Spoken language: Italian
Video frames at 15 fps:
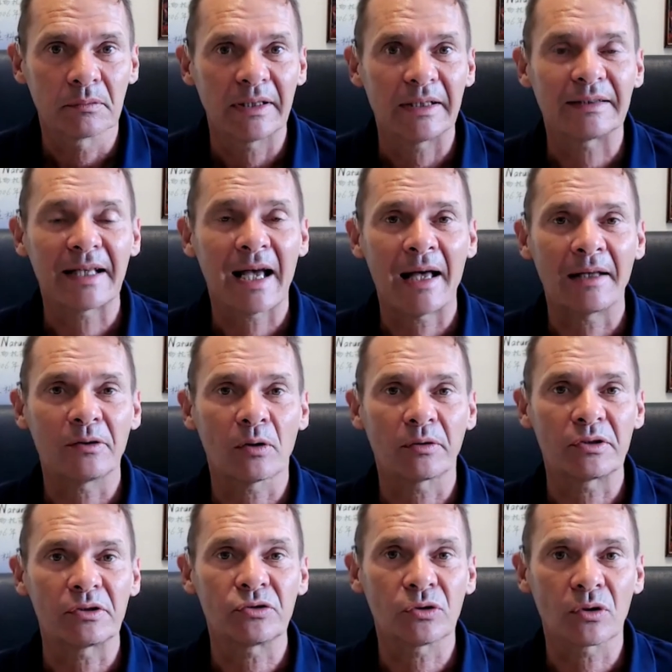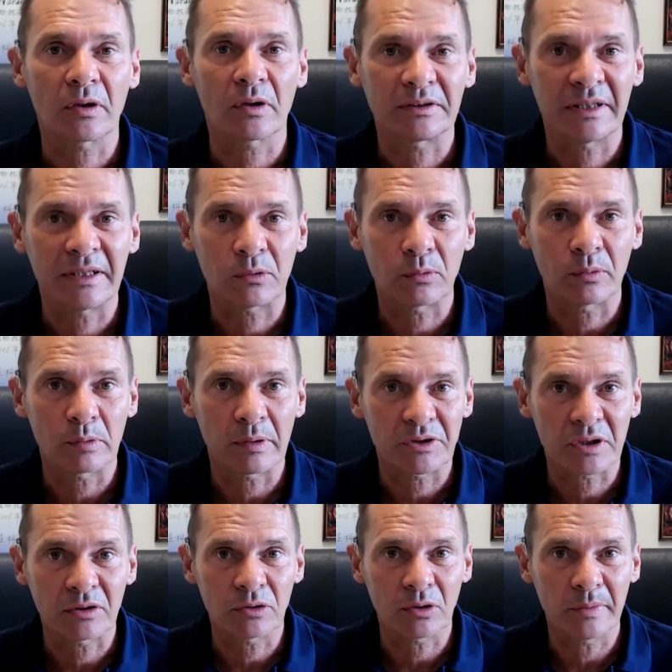L'Italia ogni giorno esegue
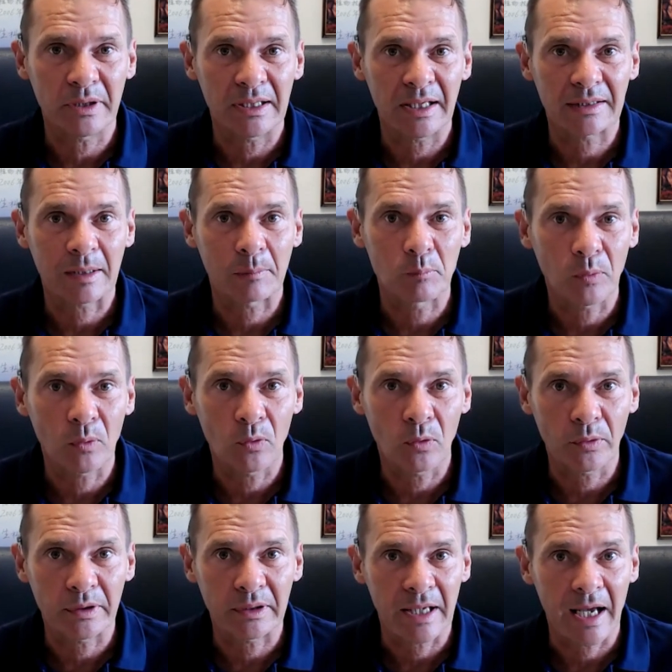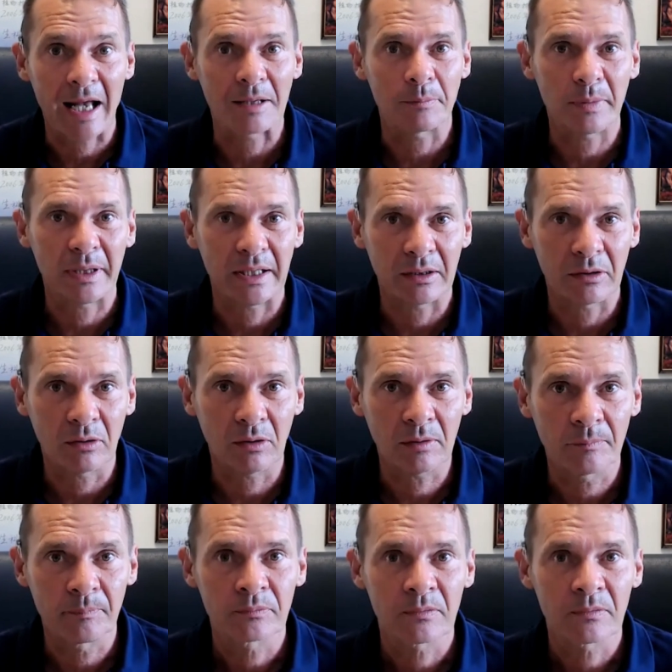200.000 tamponi almeno,